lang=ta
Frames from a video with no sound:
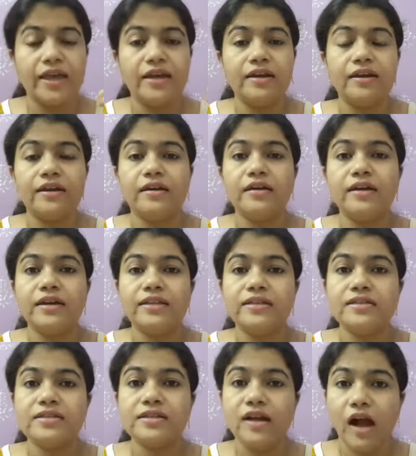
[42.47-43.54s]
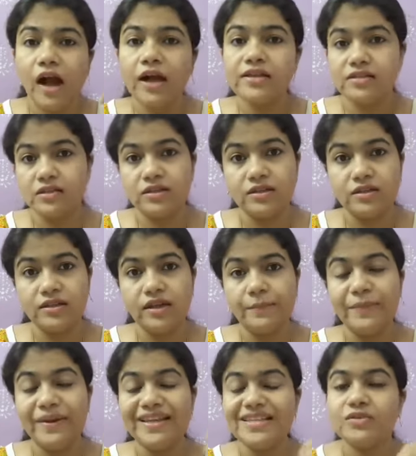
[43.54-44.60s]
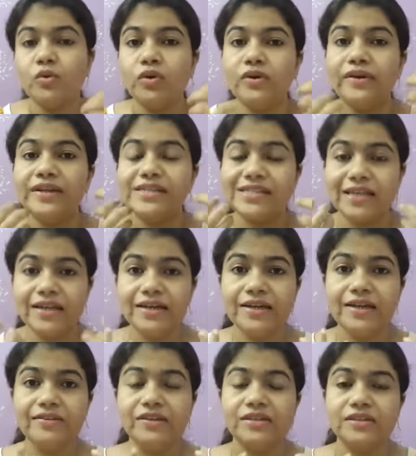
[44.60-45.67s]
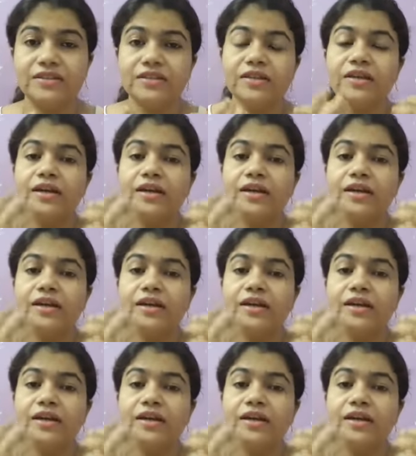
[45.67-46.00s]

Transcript: அண்ட் இந்த ஸ்கார்ஸ்க்கு ப்ளஸ் உங்களோட ஸ்கின்ல வந்து